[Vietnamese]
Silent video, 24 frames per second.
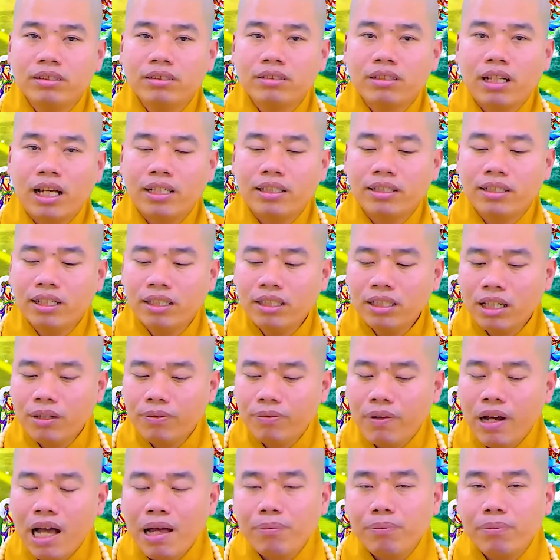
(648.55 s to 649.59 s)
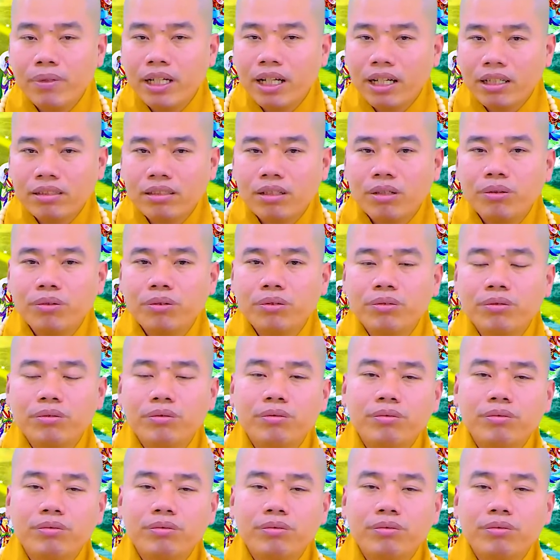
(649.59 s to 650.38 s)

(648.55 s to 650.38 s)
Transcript: thành kính cái pháp mình đang tu